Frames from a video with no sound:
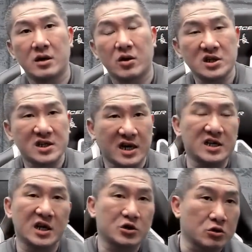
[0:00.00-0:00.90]
或是跟
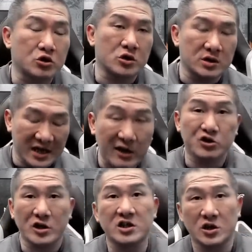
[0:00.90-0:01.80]
你的族群，你要
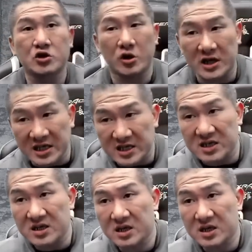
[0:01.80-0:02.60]
捐你就捐你的。